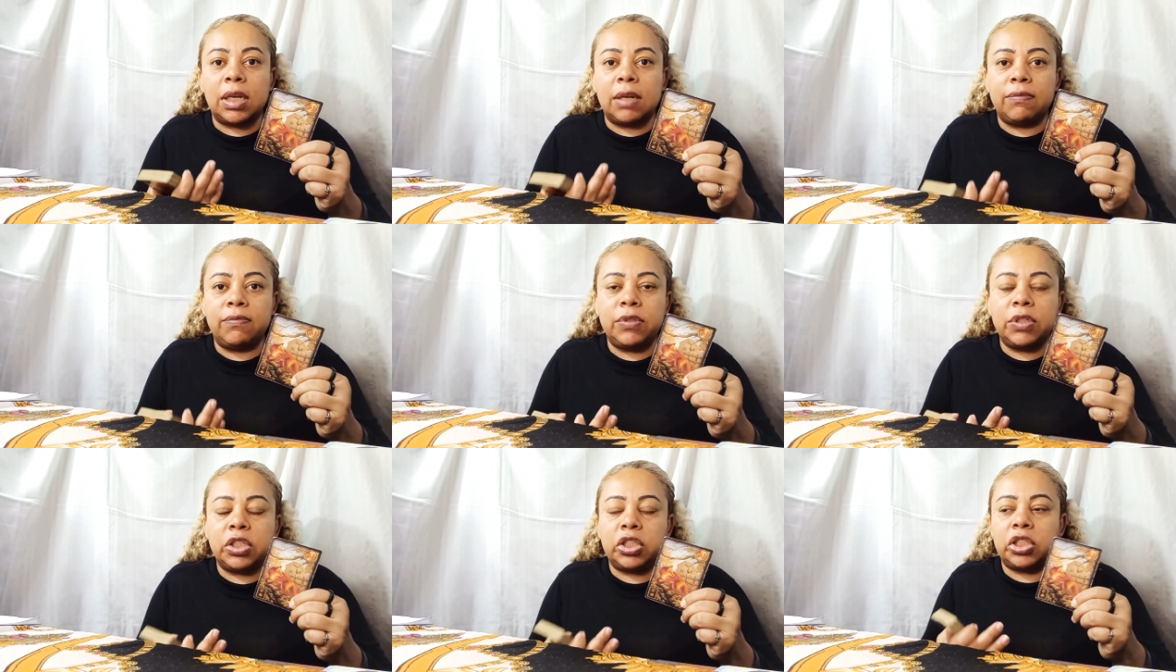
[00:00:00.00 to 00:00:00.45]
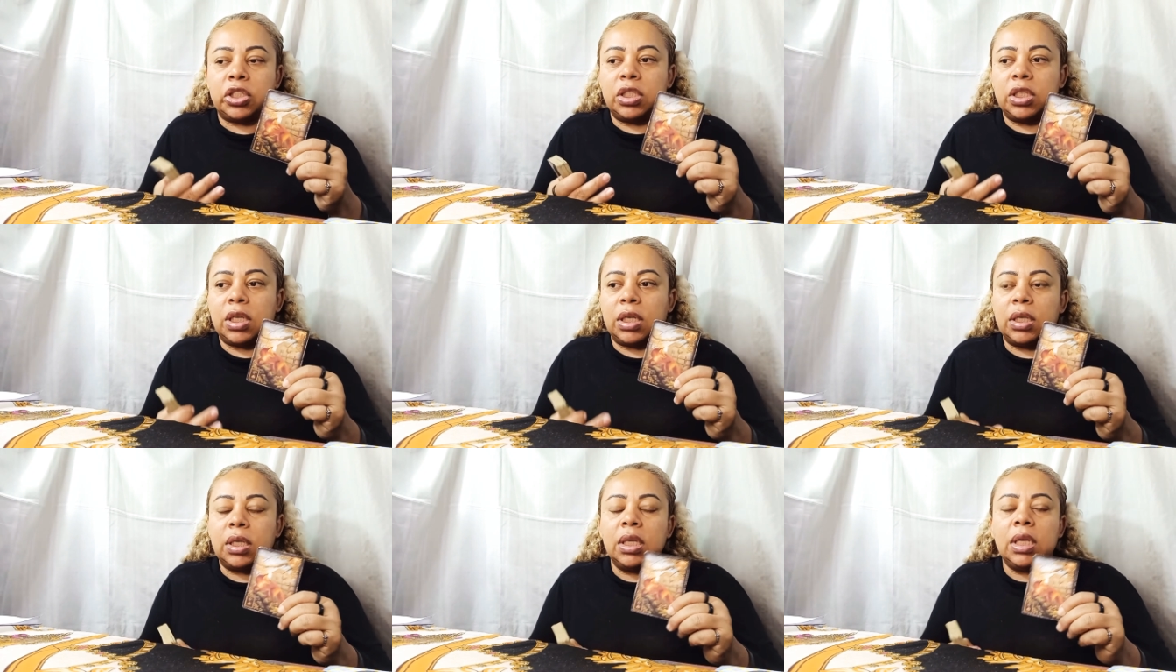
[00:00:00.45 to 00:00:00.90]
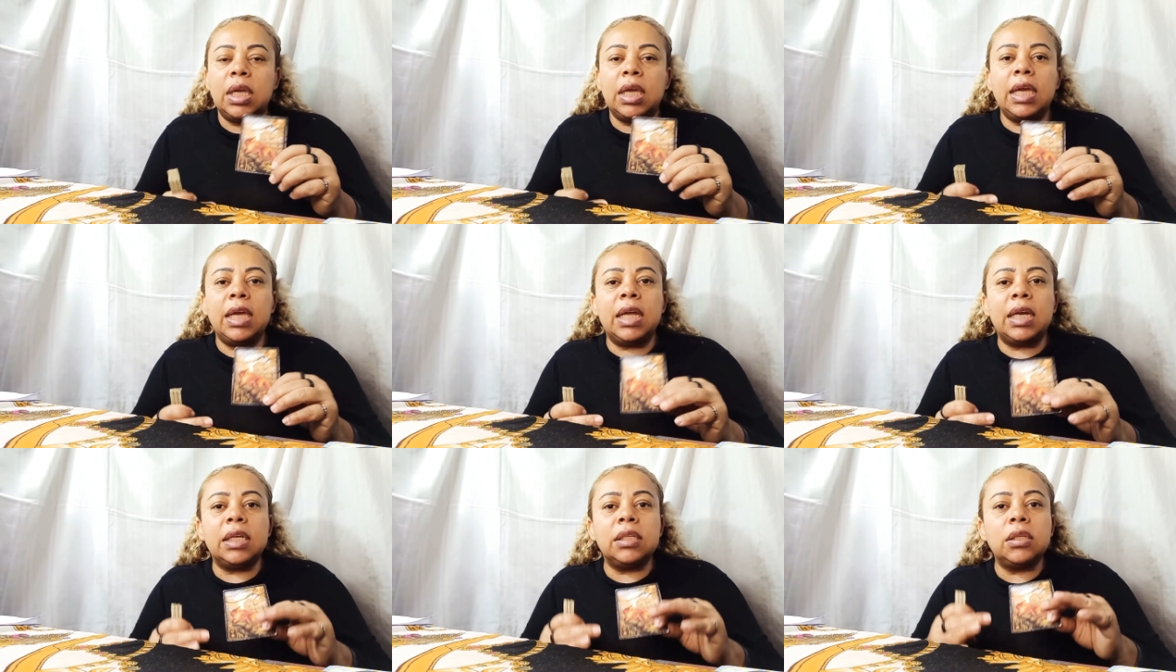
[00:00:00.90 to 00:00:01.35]
ela vigia,
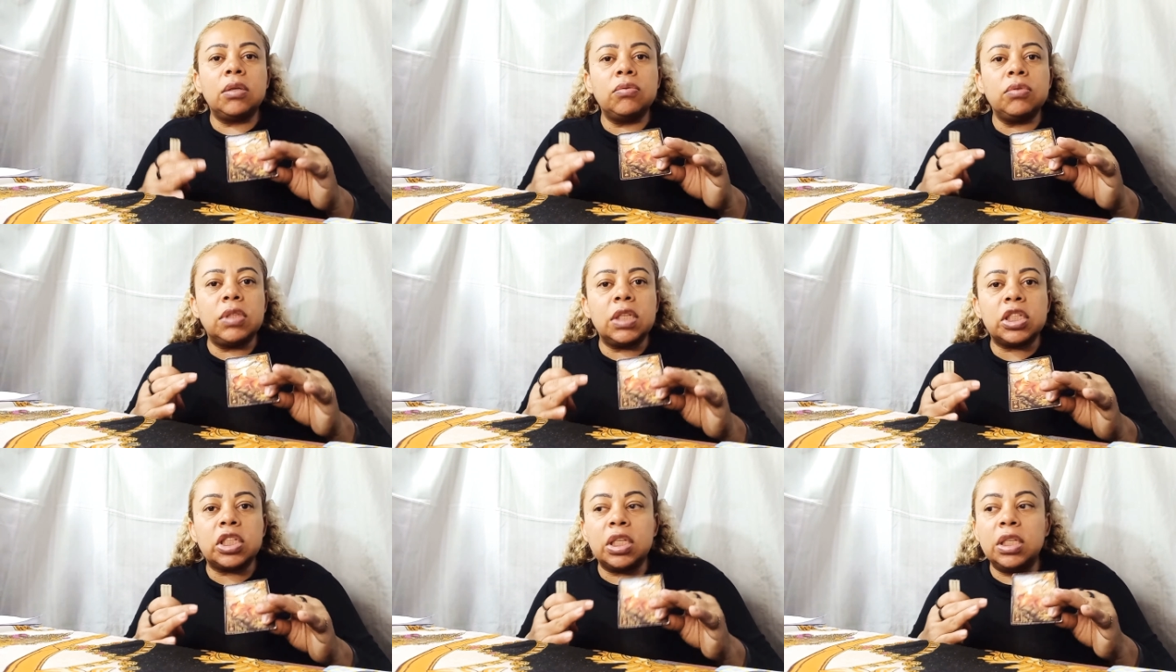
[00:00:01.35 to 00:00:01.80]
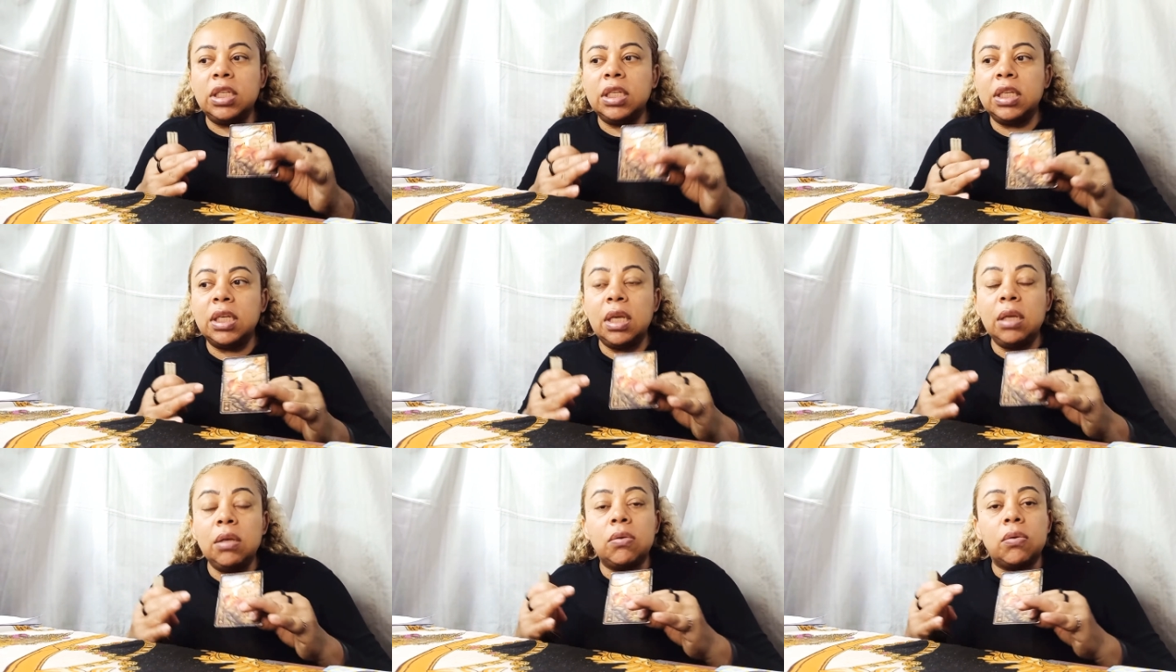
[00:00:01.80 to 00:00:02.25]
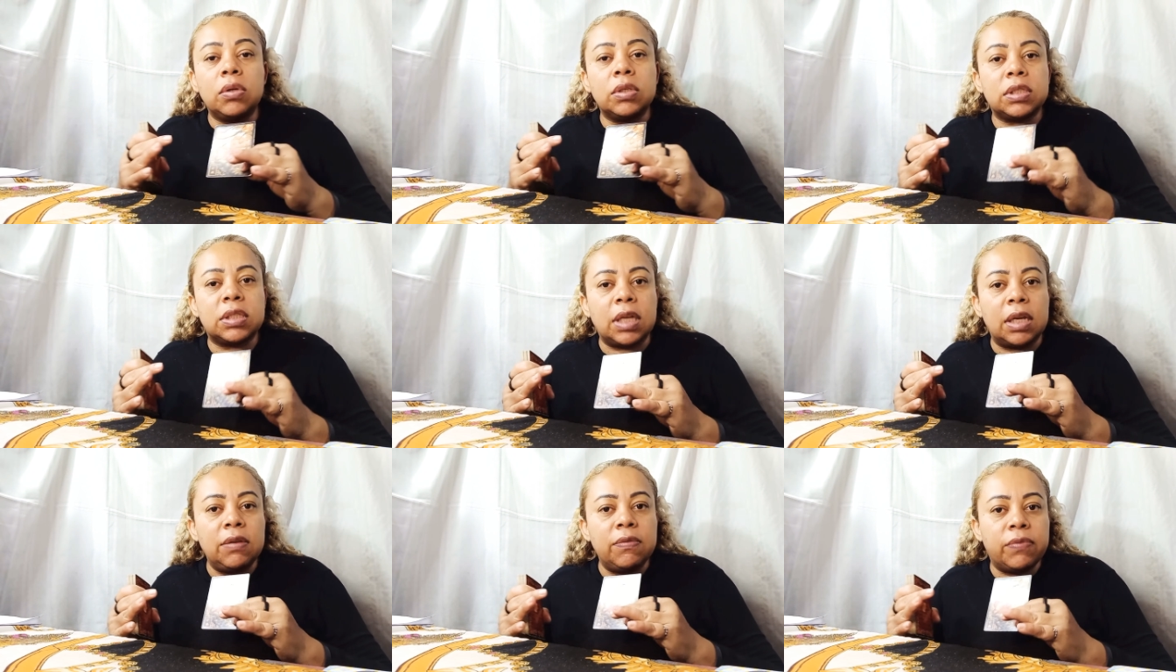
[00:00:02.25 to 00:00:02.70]
ela não deixa ninguém
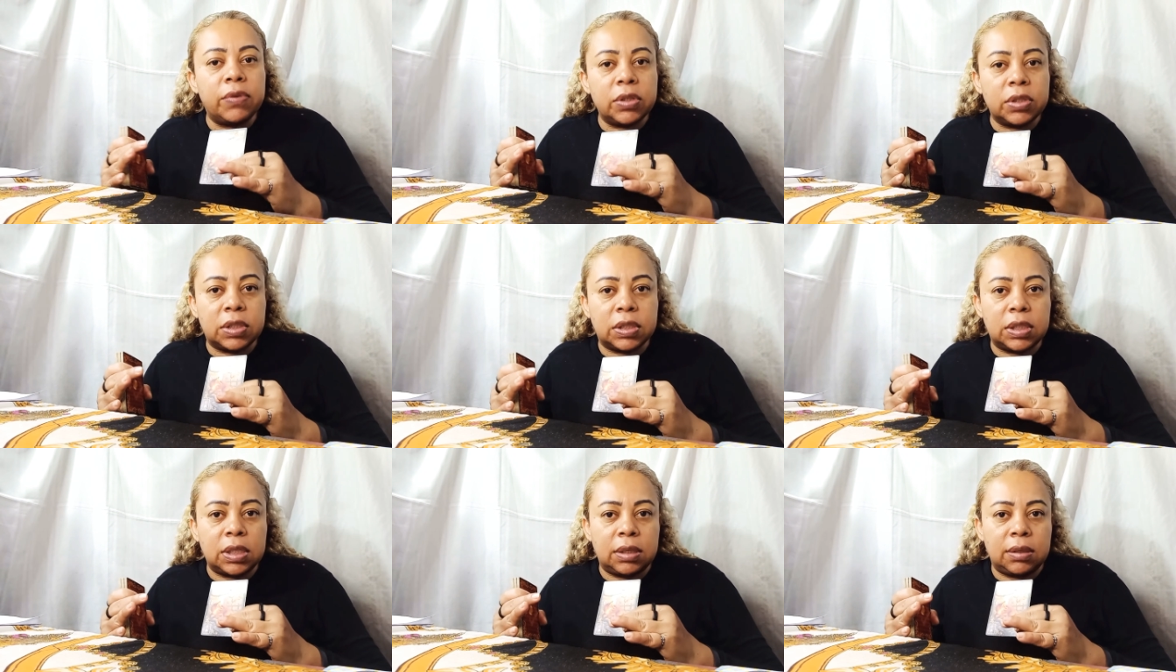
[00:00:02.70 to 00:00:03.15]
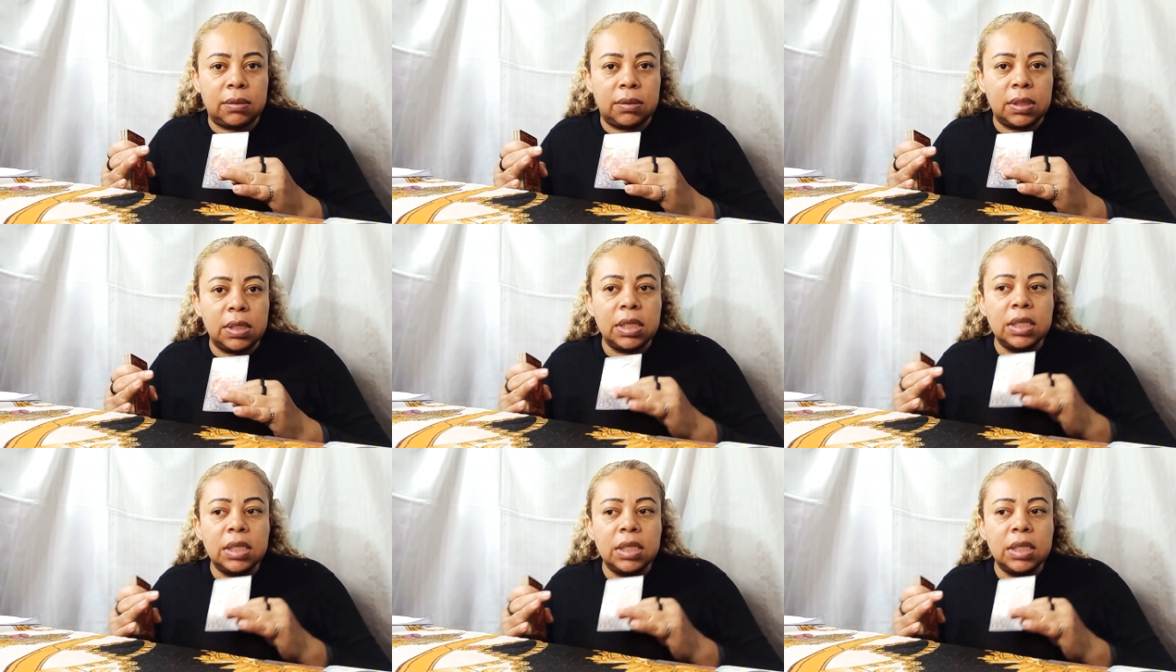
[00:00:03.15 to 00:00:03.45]
encostar em você.